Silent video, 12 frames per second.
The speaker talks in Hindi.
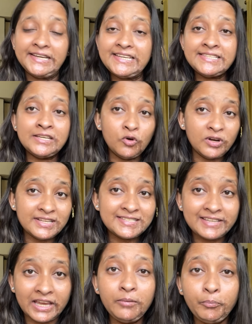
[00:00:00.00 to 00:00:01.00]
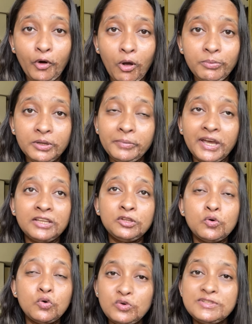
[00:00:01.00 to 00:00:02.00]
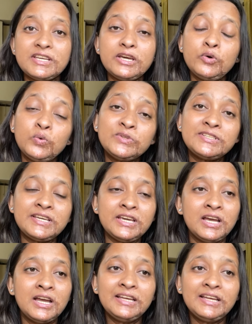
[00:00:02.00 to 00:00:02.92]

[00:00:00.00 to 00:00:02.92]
किसी को अगर स्किन प्रॉब्लम है तो उसे उसी